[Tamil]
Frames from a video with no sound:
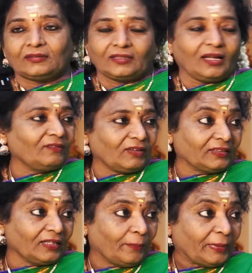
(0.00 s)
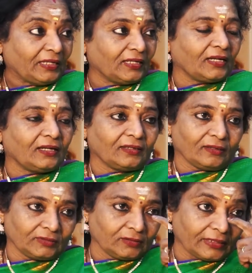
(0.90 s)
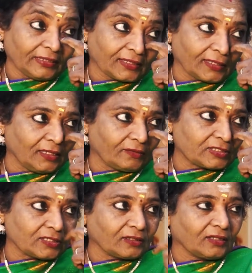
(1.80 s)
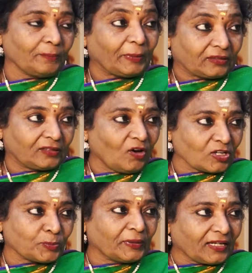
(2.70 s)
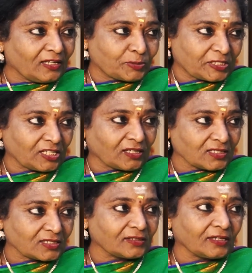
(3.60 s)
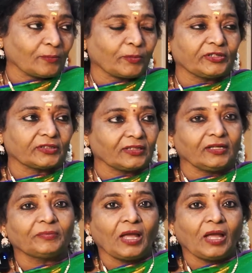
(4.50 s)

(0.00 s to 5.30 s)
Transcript: அதனால் வந்தேன் அப்படின்னு இல்லை நான் வந்து ரெண்டு கிளினிக் வச்சுருந்தேன் பத்து ஹாஸ்பிட்டலில் ஸ்பெஷல் கன்சல்டண்டாக போயிட்டு இருந்தேன்